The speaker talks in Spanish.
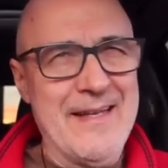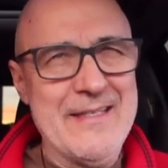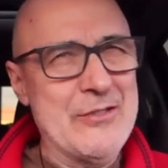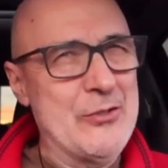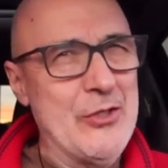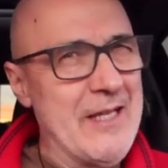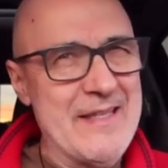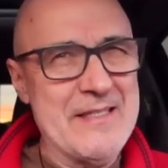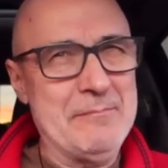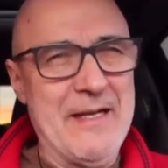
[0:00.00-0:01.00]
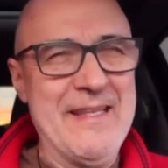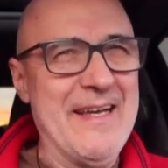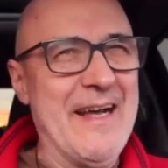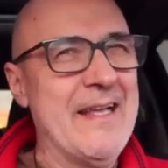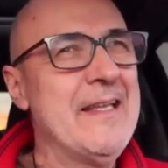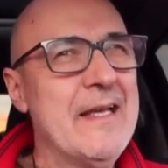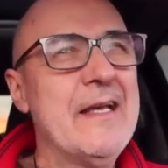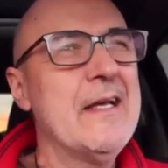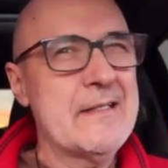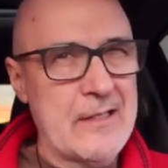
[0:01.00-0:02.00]
la historia de España hay
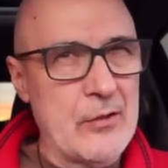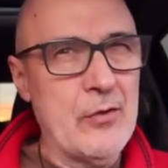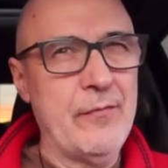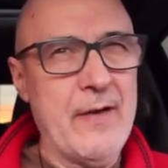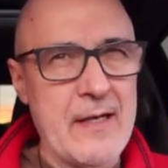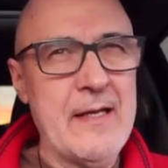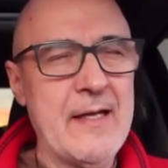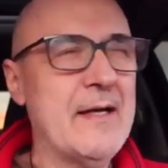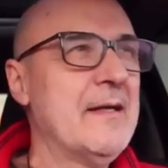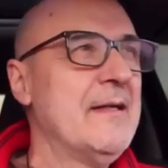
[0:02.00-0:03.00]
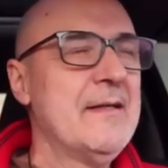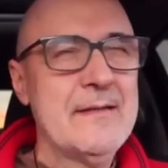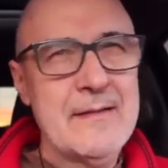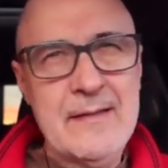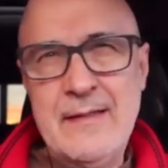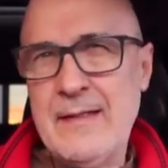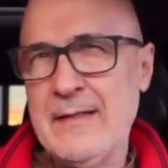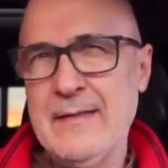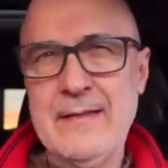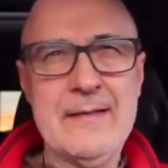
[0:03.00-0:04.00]
esquizofrenia. Es decir,
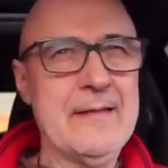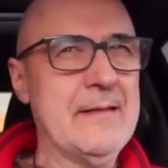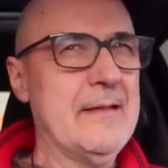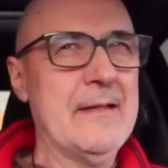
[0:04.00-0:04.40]
eh,